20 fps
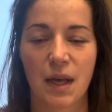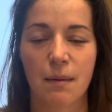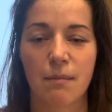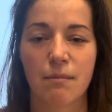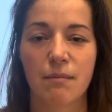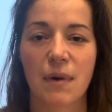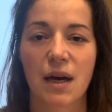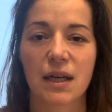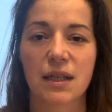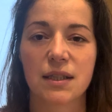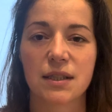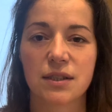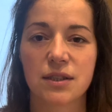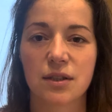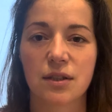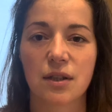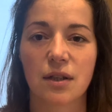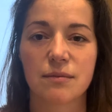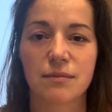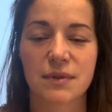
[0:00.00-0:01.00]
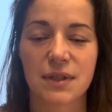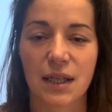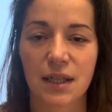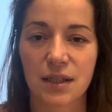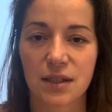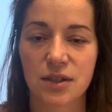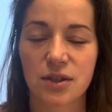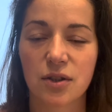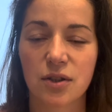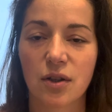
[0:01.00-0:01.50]
Ma histo ta
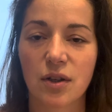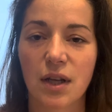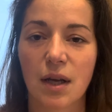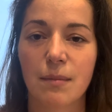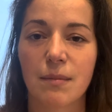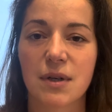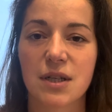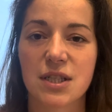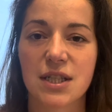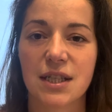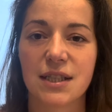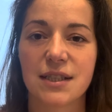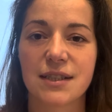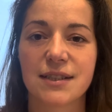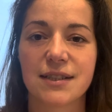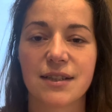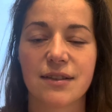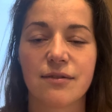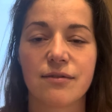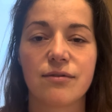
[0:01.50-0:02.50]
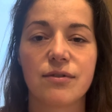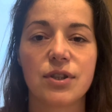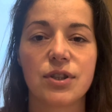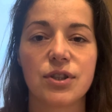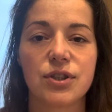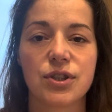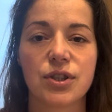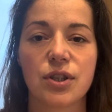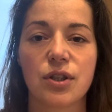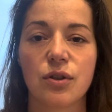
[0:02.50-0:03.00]
historia ma szansę
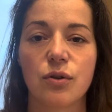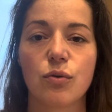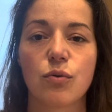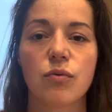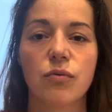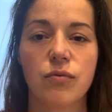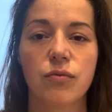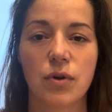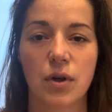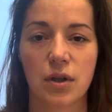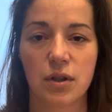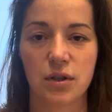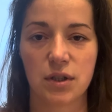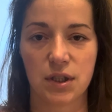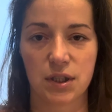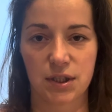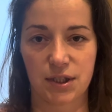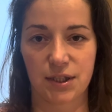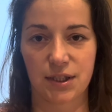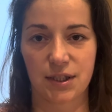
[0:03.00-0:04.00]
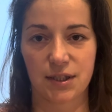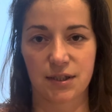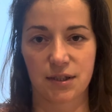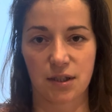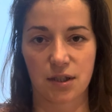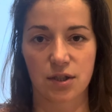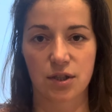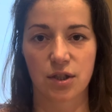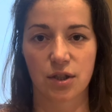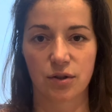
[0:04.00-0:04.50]
wyjść i uwolnić się z
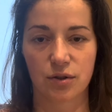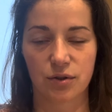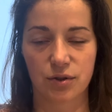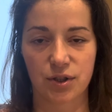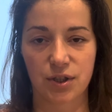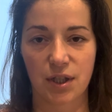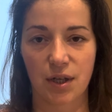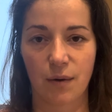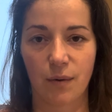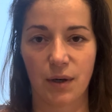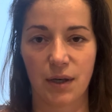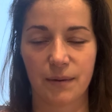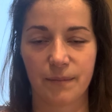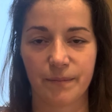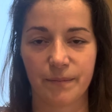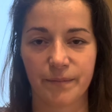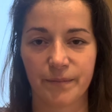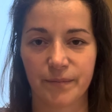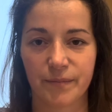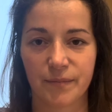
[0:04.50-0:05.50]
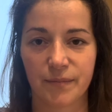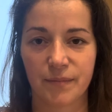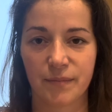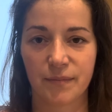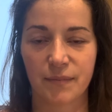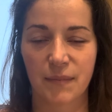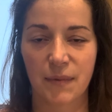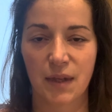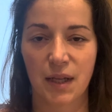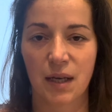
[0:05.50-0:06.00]
naszego ciała
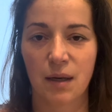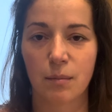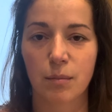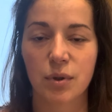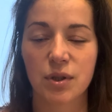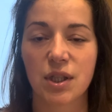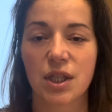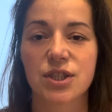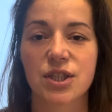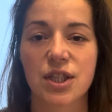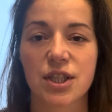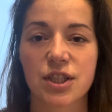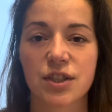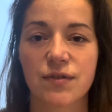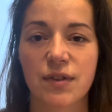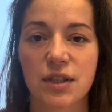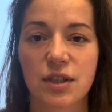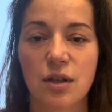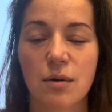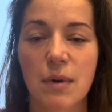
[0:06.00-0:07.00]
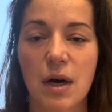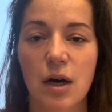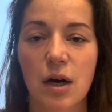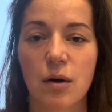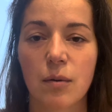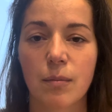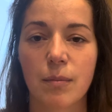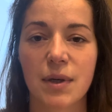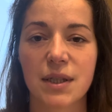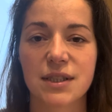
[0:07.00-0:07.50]
bo nasza świadoma
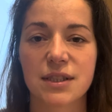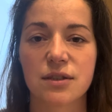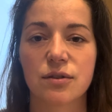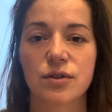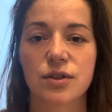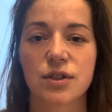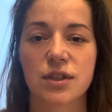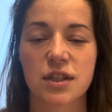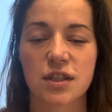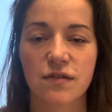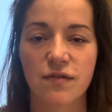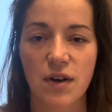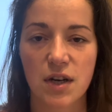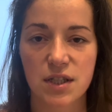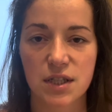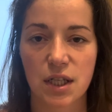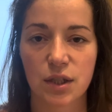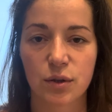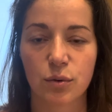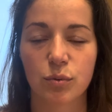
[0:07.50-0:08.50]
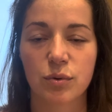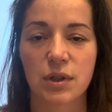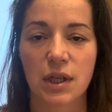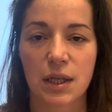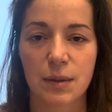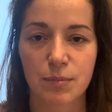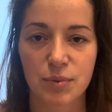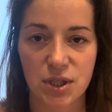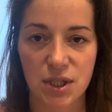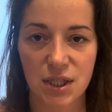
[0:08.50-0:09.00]
obecność stwarza
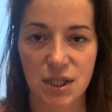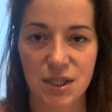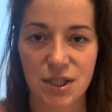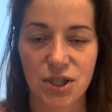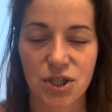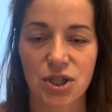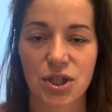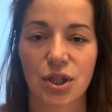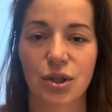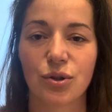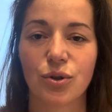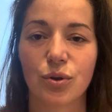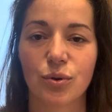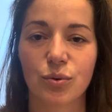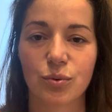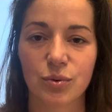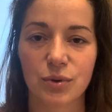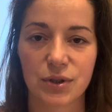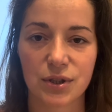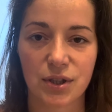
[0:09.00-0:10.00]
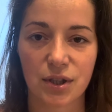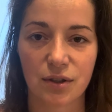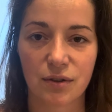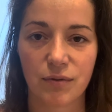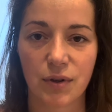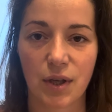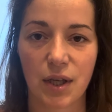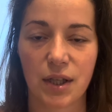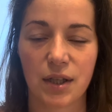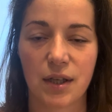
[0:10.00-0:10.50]
tutaj przestrzeń do
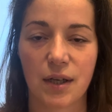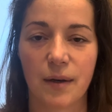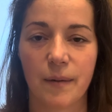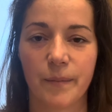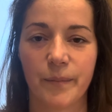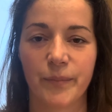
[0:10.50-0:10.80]
uzdrowienia.